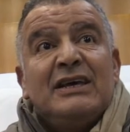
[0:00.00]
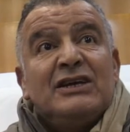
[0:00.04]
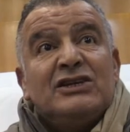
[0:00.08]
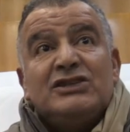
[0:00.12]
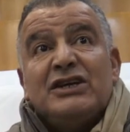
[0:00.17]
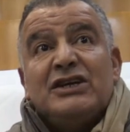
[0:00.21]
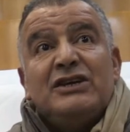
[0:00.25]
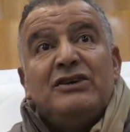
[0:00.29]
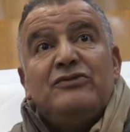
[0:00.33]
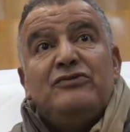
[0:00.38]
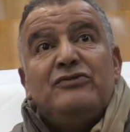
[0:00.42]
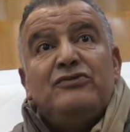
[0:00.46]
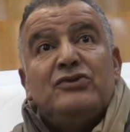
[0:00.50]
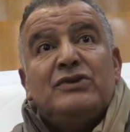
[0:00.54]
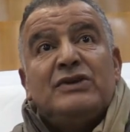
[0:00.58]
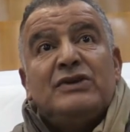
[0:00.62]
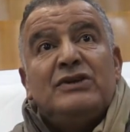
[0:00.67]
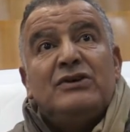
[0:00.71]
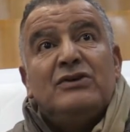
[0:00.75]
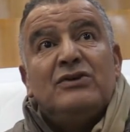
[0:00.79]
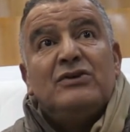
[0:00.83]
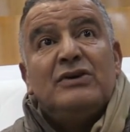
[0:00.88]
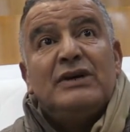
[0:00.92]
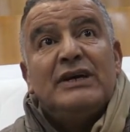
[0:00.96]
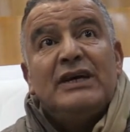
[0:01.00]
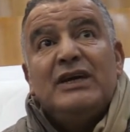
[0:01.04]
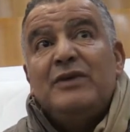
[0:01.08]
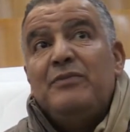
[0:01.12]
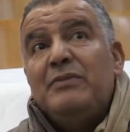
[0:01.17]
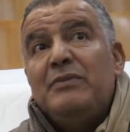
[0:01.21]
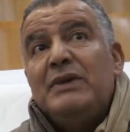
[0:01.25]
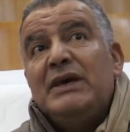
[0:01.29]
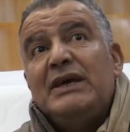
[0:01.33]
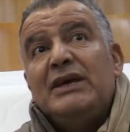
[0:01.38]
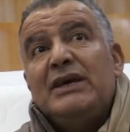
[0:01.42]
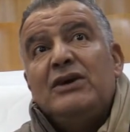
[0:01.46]
J'en ai vu qui ont
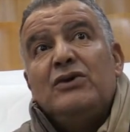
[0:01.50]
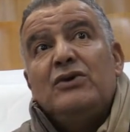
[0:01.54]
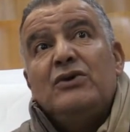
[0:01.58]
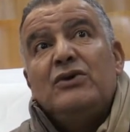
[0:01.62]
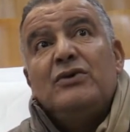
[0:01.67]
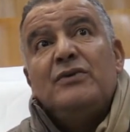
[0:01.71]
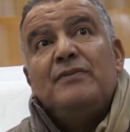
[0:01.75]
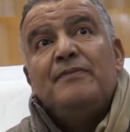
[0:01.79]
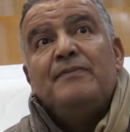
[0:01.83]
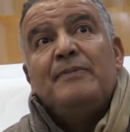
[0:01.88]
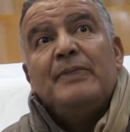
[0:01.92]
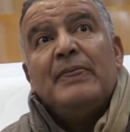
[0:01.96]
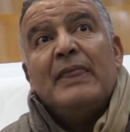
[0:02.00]
aimé, euh,